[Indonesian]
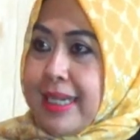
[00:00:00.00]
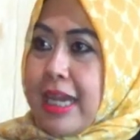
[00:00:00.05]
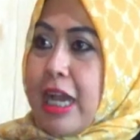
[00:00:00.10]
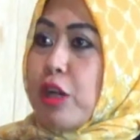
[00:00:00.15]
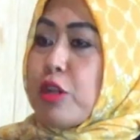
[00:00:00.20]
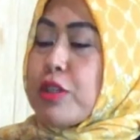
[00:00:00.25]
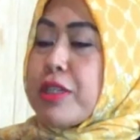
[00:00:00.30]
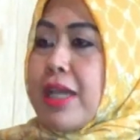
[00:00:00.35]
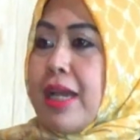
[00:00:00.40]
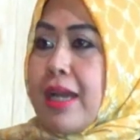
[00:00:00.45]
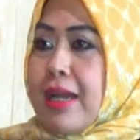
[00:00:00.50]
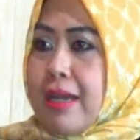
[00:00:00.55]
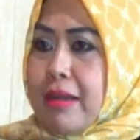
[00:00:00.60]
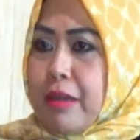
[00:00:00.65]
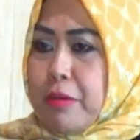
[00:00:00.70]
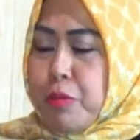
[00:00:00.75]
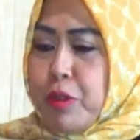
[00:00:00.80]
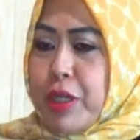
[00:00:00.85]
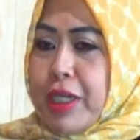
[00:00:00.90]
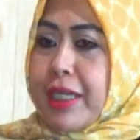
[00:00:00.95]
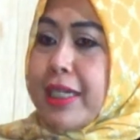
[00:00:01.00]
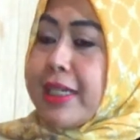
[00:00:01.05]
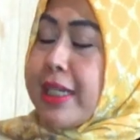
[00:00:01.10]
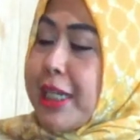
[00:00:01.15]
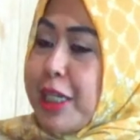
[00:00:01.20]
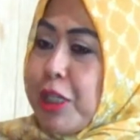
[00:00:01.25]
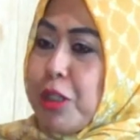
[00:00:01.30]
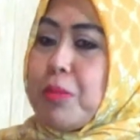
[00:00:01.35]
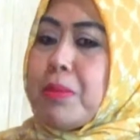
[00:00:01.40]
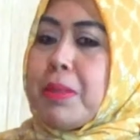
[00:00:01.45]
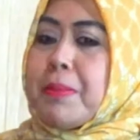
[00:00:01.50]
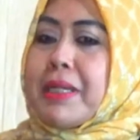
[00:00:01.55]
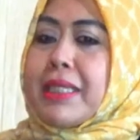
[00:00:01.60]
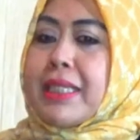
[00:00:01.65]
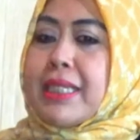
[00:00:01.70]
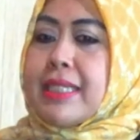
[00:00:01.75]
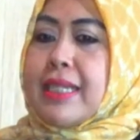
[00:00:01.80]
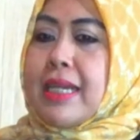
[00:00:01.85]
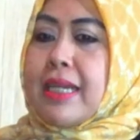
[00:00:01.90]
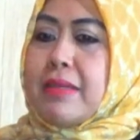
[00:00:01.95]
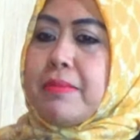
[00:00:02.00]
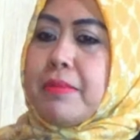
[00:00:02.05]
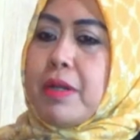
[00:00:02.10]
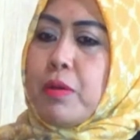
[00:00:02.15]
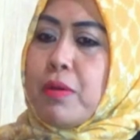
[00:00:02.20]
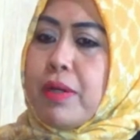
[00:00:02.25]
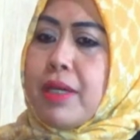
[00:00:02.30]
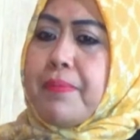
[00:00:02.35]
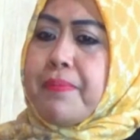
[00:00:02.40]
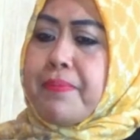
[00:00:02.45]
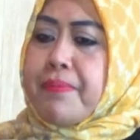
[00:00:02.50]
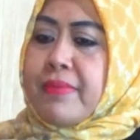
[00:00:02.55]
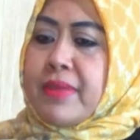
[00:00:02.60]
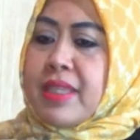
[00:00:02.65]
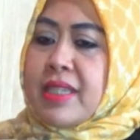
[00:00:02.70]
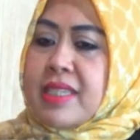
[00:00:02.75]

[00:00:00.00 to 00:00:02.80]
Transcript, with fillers: Ya harusnya Allah mudahkan dan itu memang terjadi bahwa